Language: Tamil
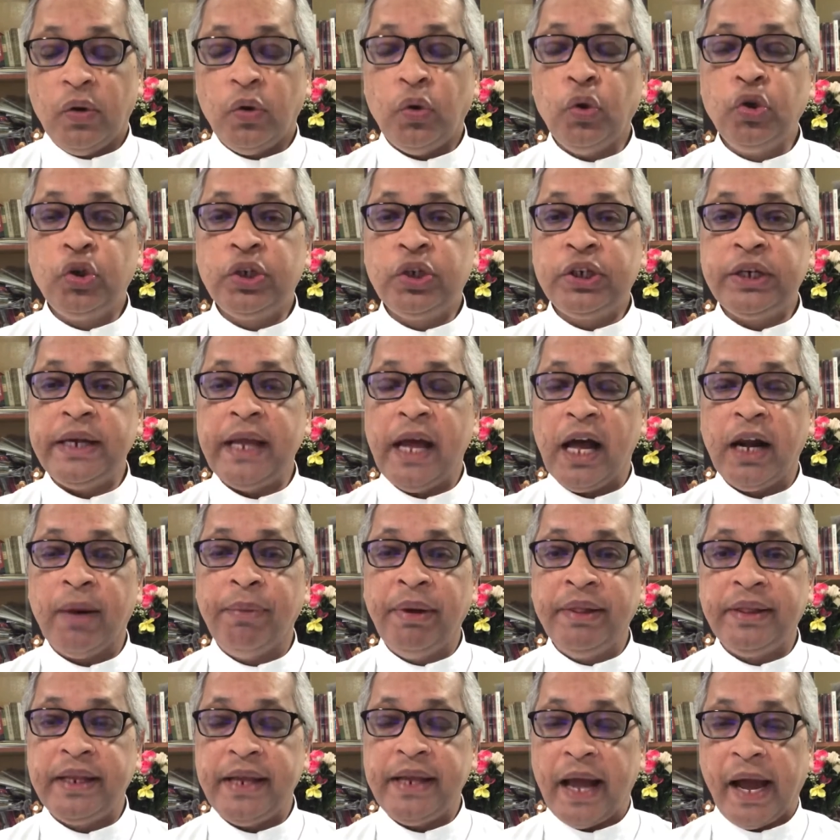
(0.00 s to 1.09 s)
நூற்றி
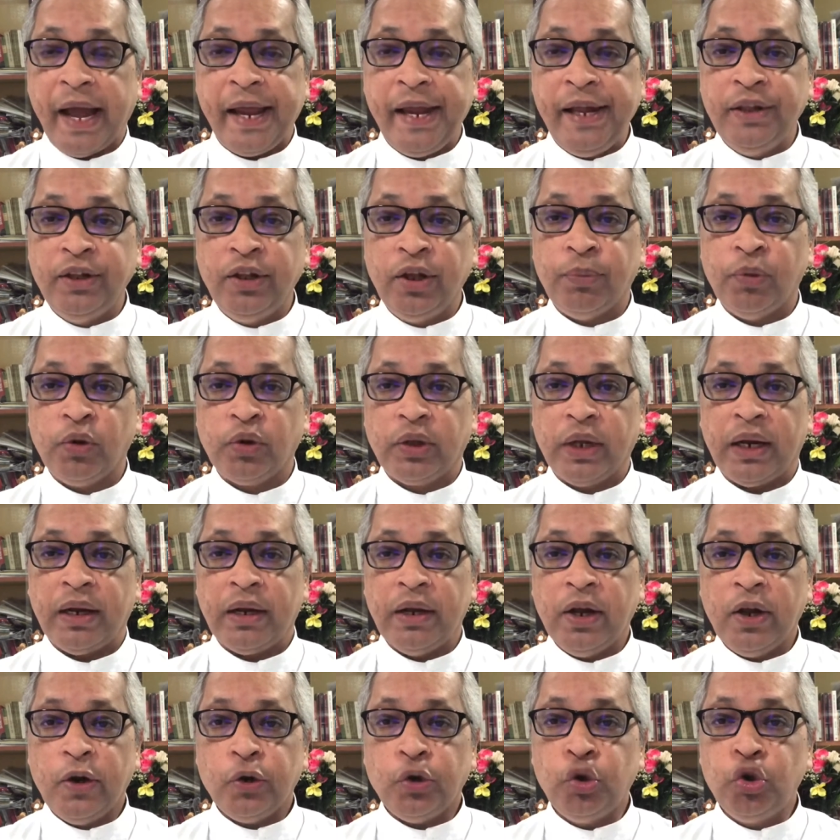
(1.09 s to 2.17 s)
அறுபத்தி ஐந்து முதல்
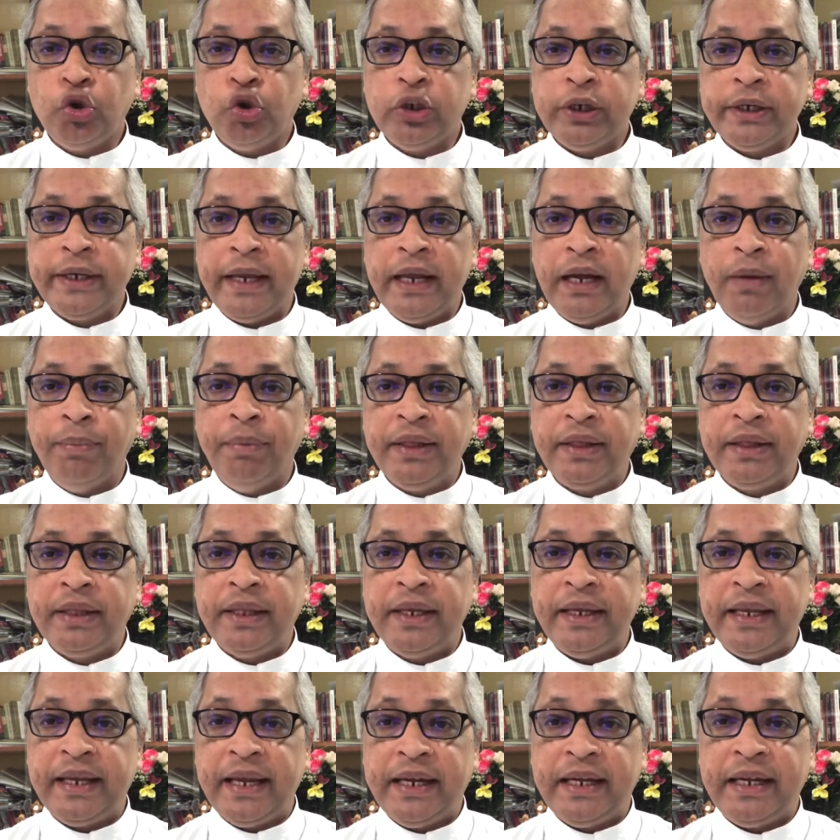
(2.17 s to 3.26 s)
நூற்றி எழுபத்தி
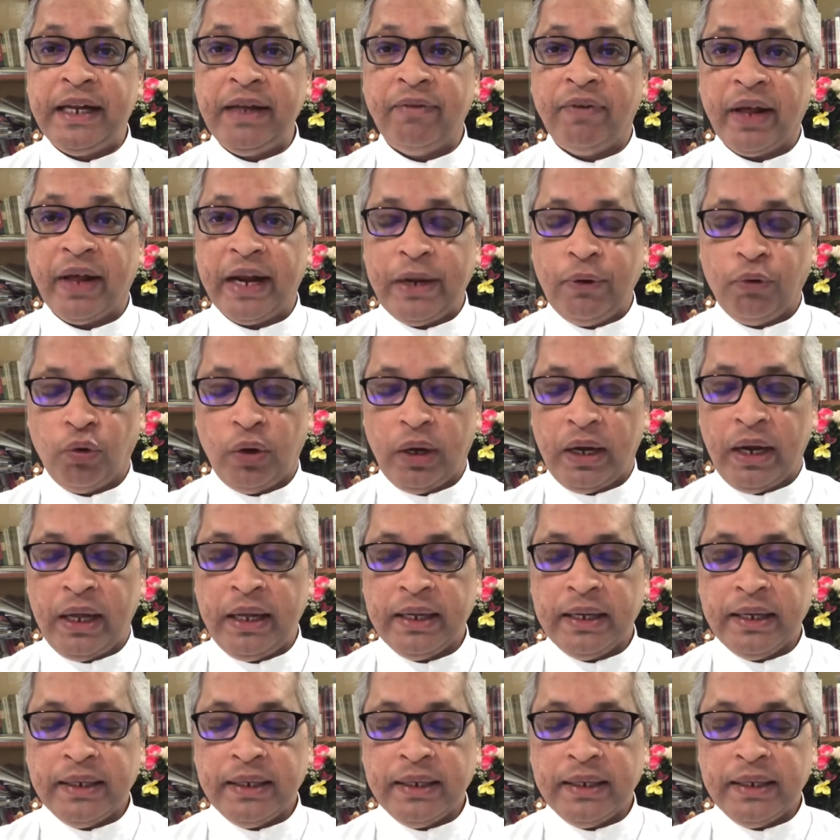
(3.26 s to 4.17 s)
எட்டு வரை உள்ள